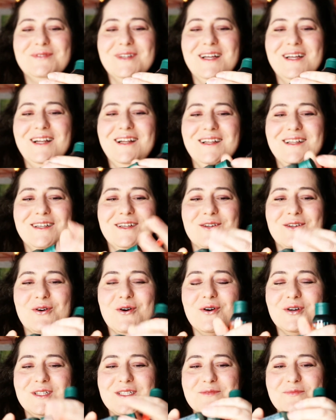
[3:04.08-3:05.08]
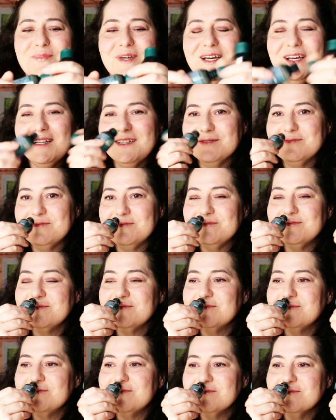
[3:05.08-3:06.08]
Fall äh, rochen die beiden,
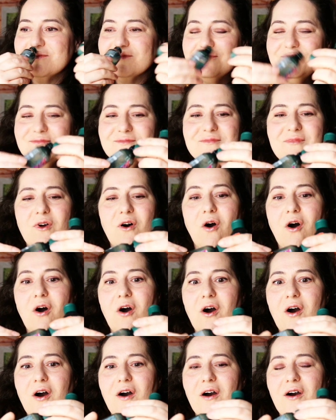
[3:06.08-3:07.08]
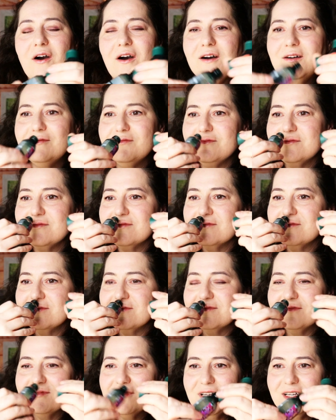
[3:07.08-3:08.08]
oh,
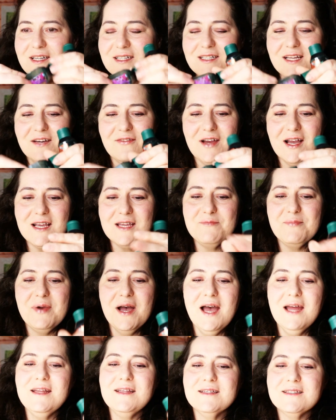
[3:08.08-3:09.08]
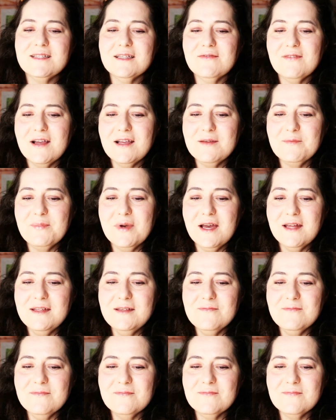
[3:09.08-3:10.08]
riecht nach Frangipani, ist das
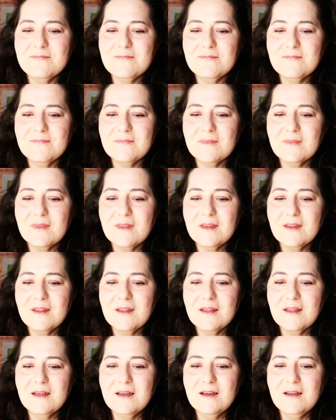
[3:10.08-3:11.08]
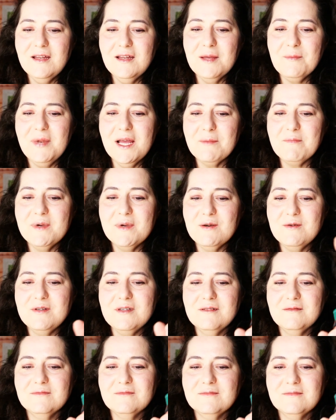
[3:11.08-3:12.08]
Frangipani? Ne,
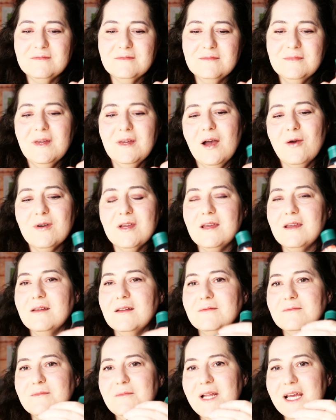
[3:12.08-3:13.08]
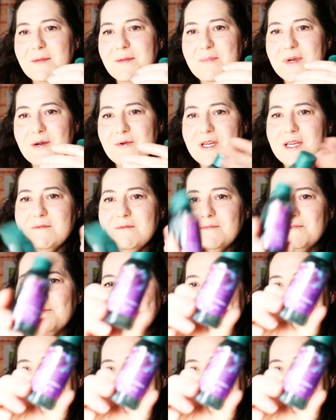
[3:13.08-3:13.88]
Blackberry. Ja, okay. Blackberry.